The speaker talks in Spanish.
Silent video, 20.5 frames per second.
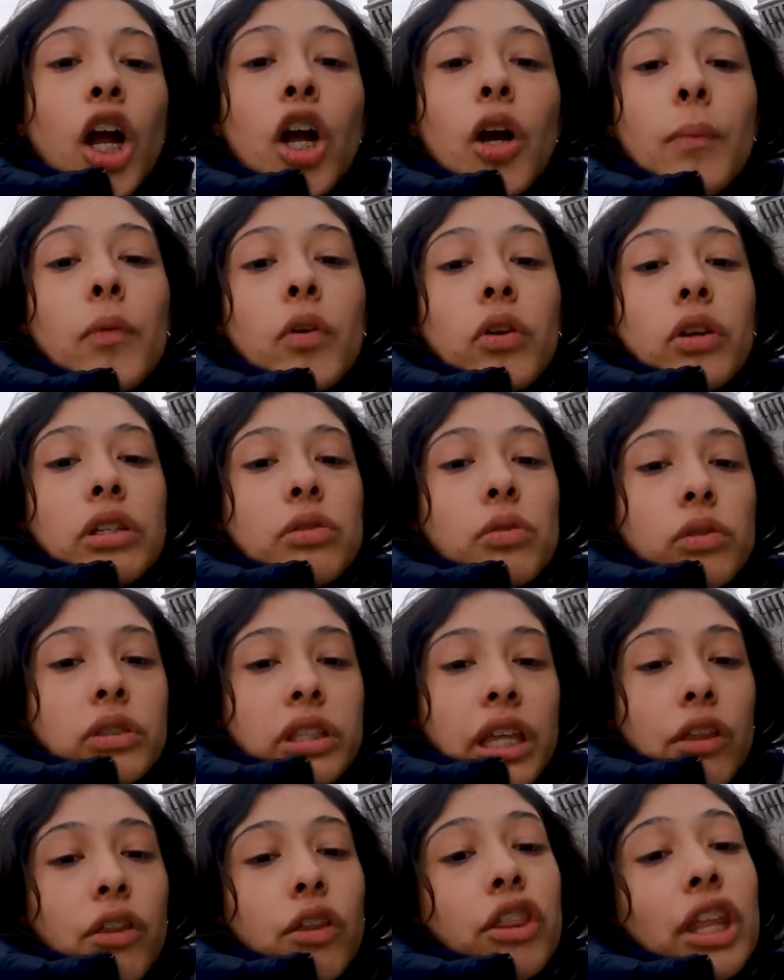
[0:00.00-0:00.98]
Como
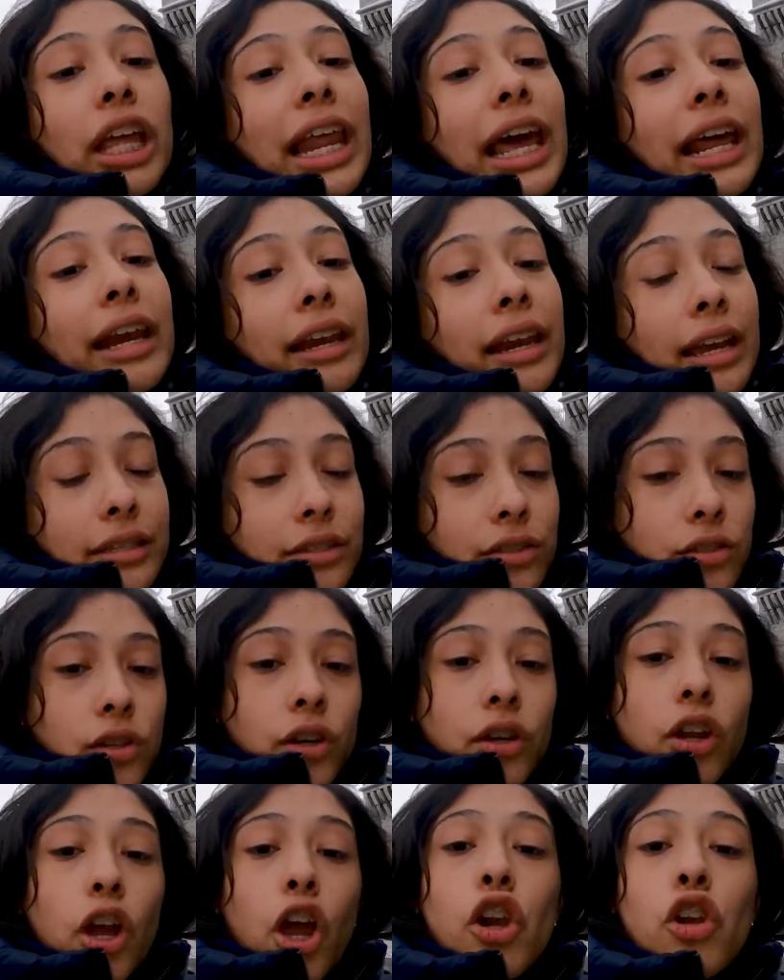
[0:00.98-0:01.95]
resultado de la
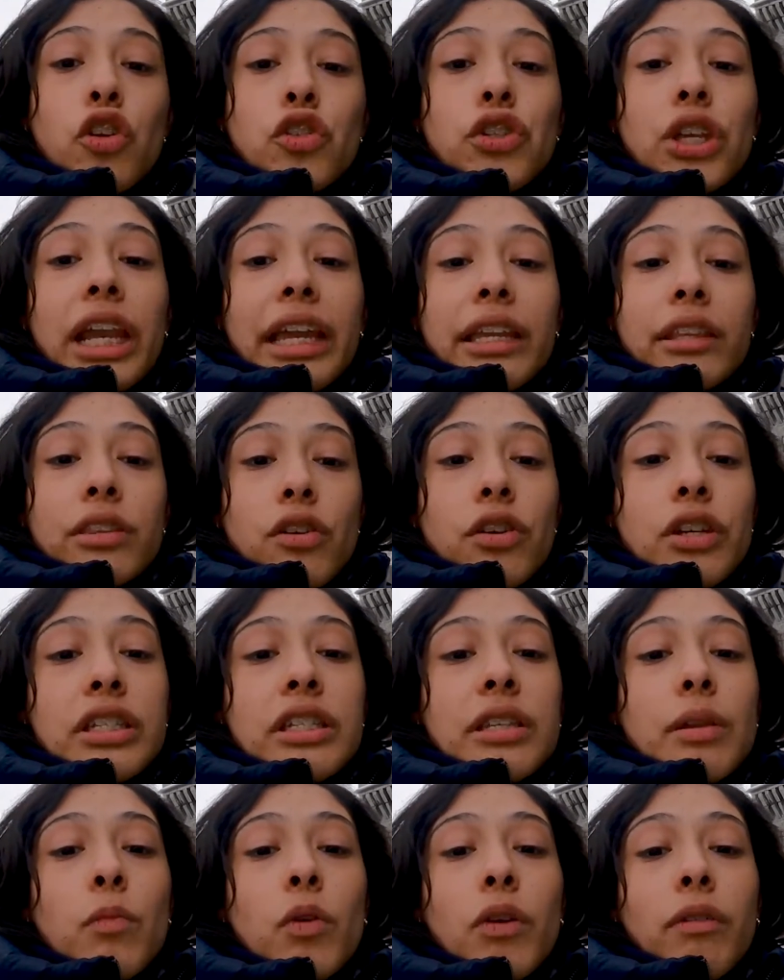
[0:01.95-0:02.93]
reacción, los
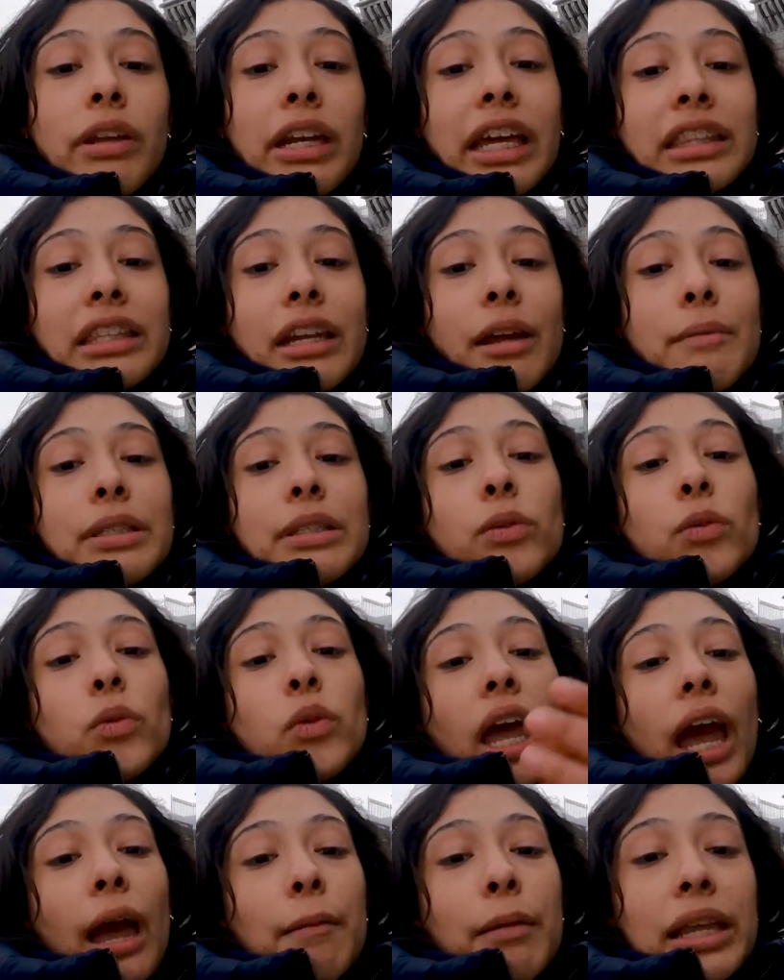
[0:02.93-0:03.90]
electrones se mueven a través de
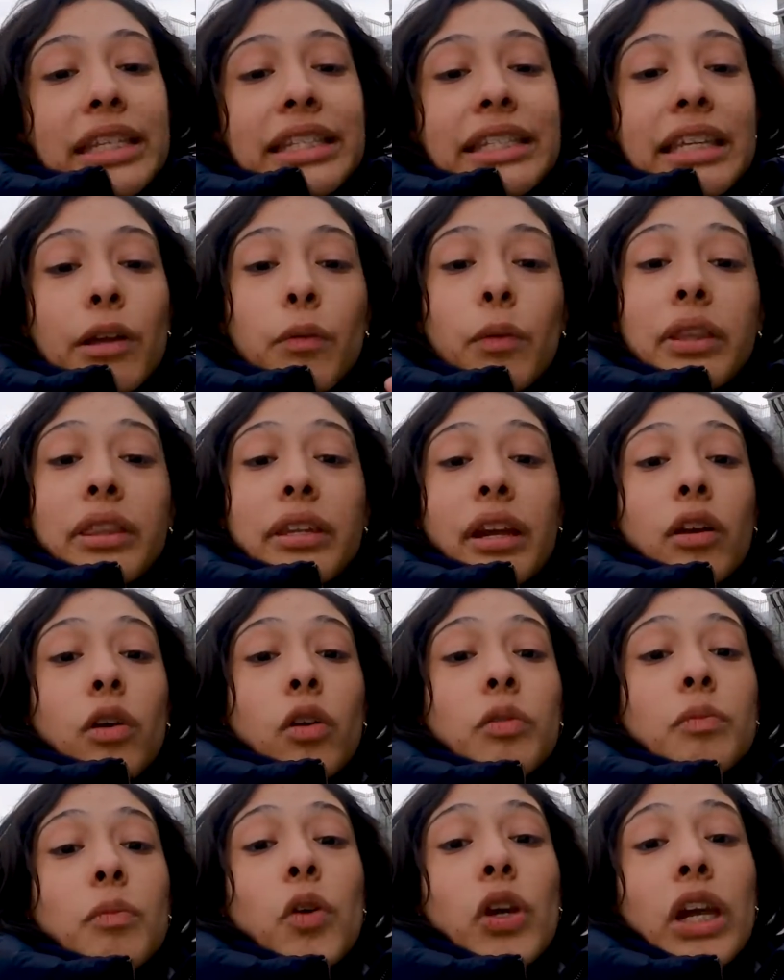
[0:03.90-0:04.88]
un cable y se encuentran
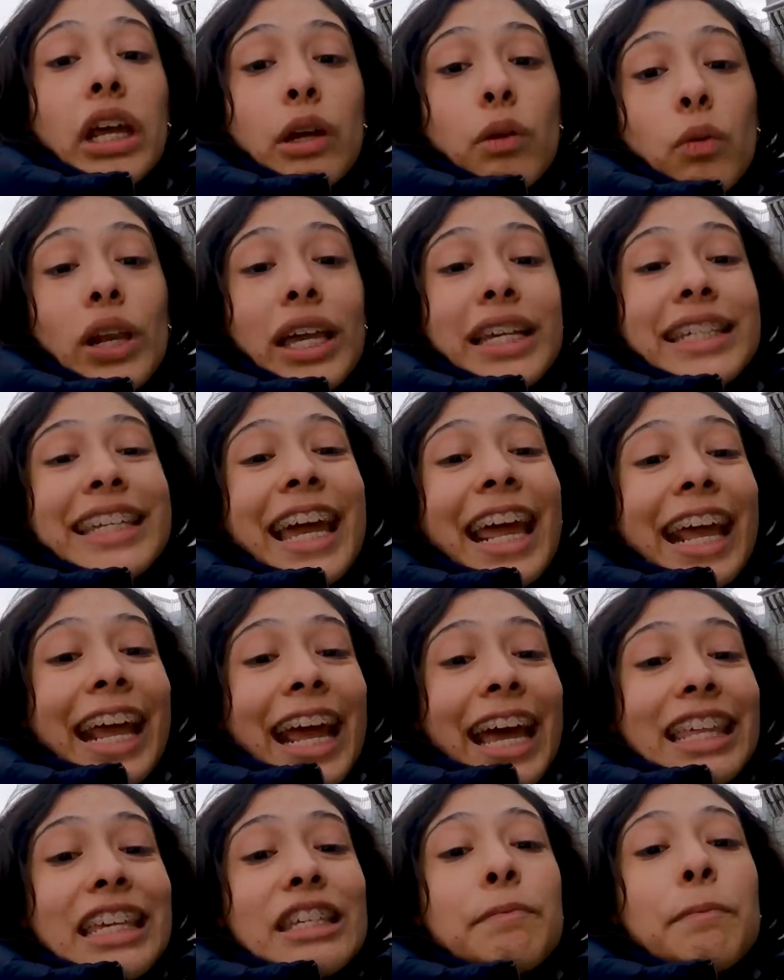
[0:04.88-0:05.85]
con moléculas
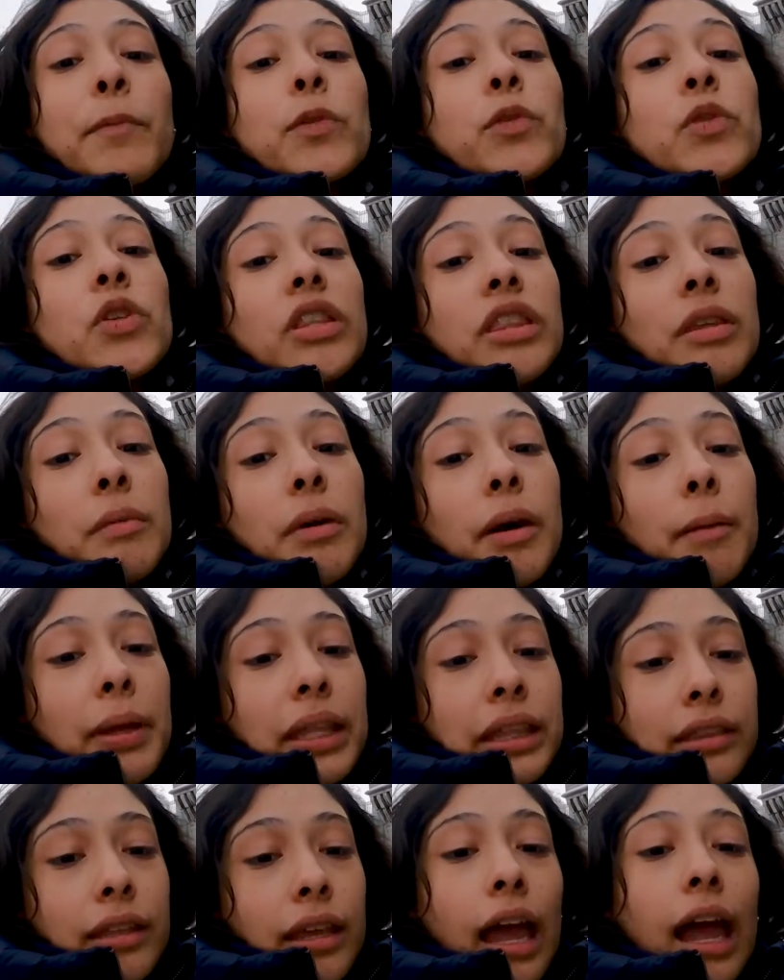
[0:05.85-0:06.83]
cargadas
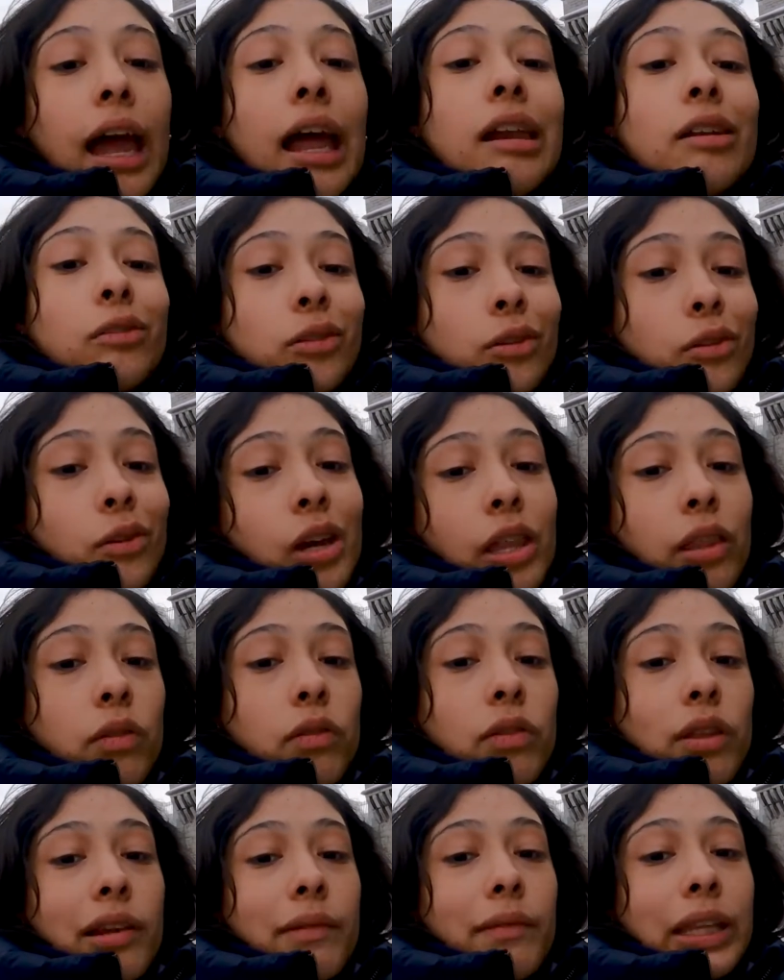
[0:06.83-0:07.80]
positivamente al otro
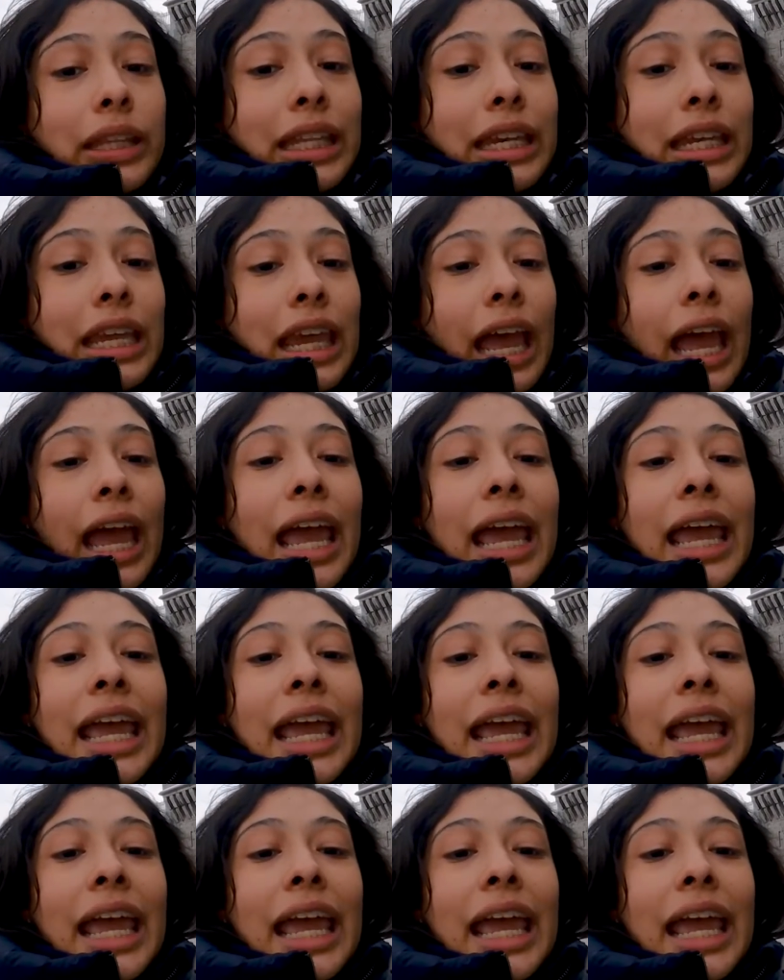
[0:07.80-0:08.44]
lado de la batería.